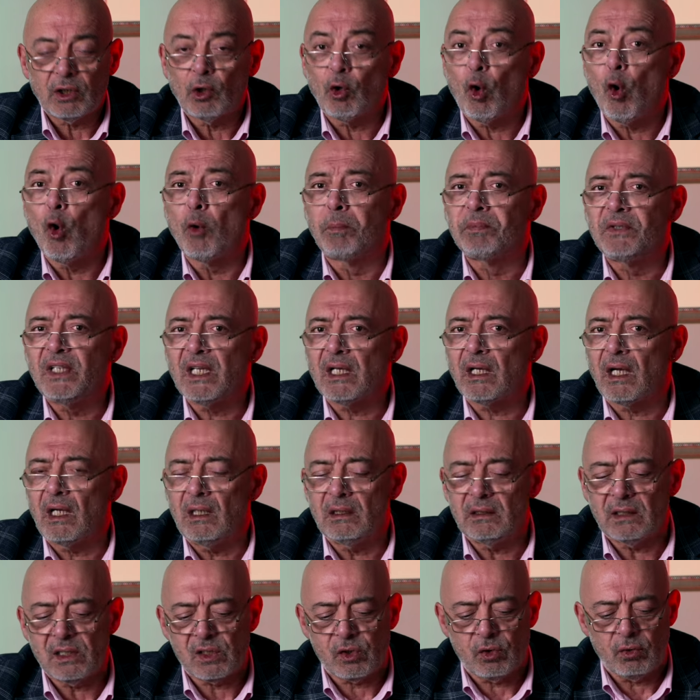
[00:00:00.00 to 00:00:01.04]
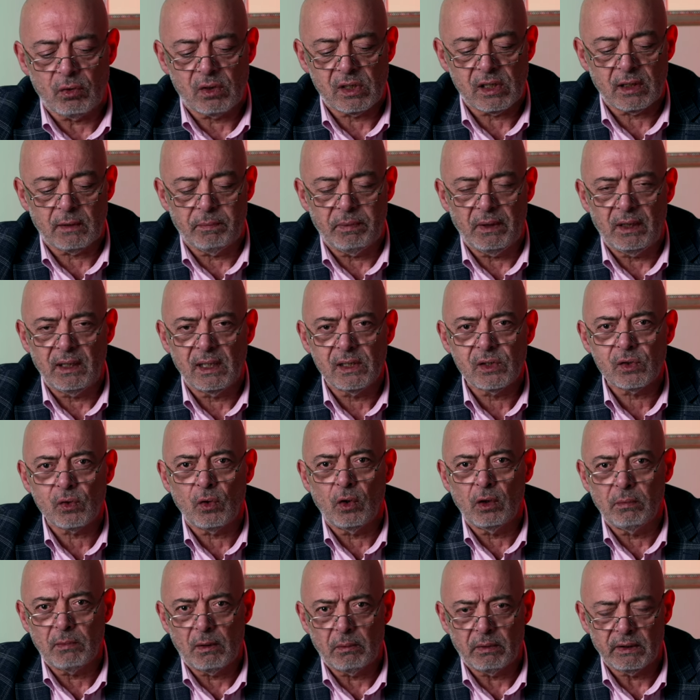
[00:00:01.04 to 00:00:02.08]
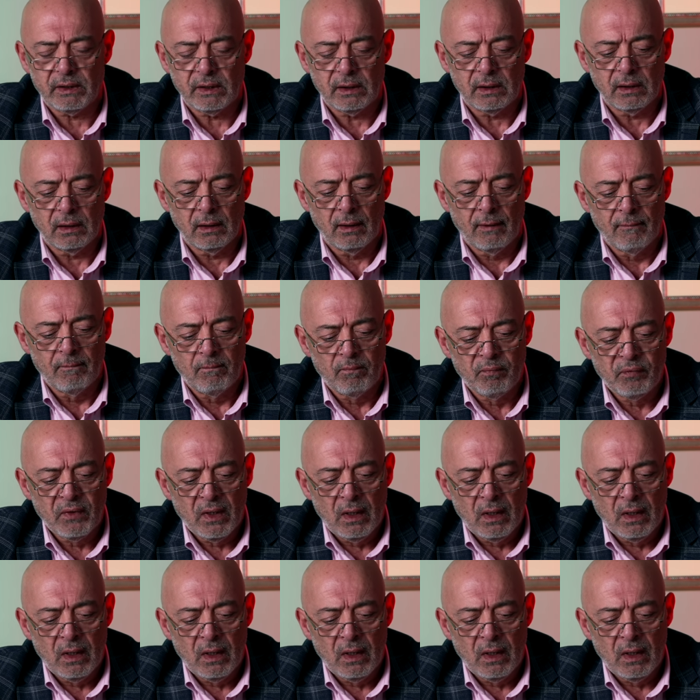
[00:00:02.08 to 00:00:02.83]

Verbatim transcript: Bu kadar optik kalitesi yüksek bir lens olmamalıydı.